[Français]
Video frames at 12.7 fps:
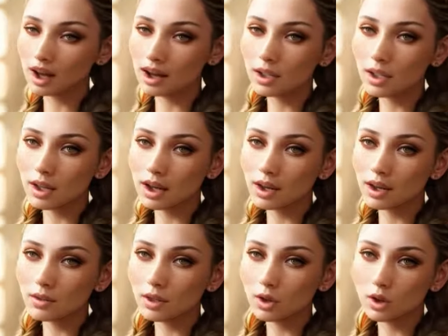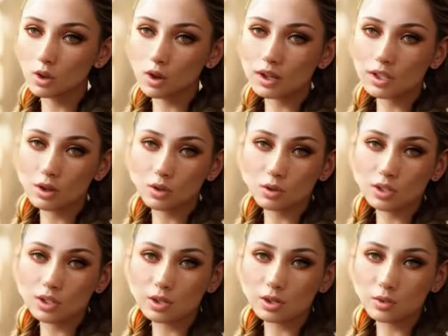Accélérez votre
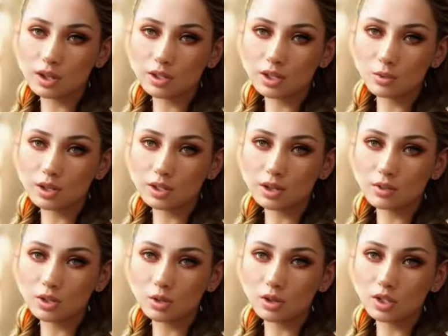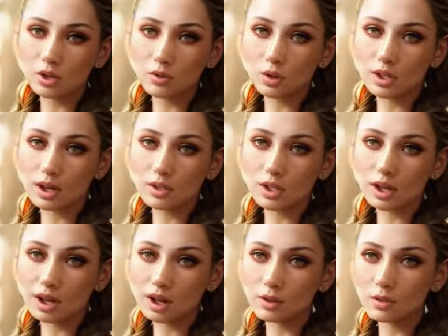croissance, maximisez votre chiffre
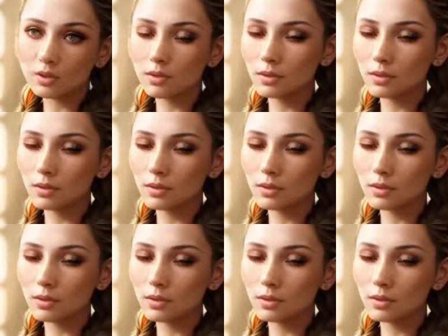d'affaires.